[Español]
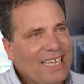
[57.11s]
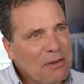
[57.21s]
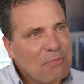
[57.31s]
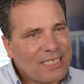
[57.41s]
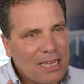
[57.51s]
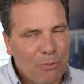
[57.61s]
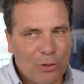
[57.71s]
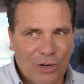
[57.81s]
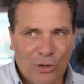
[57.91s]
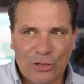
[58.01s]
y, empezar
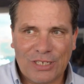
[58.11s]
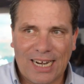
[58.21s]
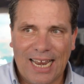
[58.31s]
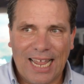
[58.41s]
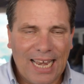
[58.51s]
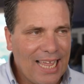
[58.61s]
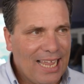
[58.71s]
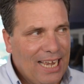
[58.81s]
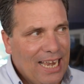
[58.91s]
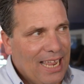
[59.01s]
por reconocer la,
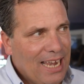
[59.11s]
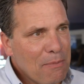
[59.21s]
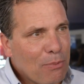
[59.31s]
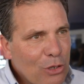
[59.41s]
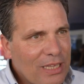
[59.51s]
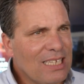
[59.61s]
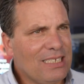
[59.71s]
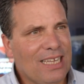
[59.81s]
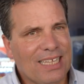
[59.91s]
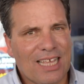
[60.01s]

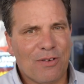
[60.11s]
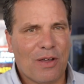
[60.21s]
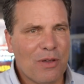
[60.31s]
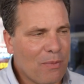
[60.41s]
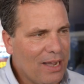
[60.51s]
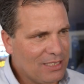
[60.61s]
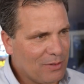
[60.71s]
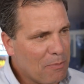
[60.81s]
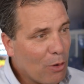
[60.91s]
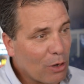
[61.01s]
importancia de estar una vez más en una expo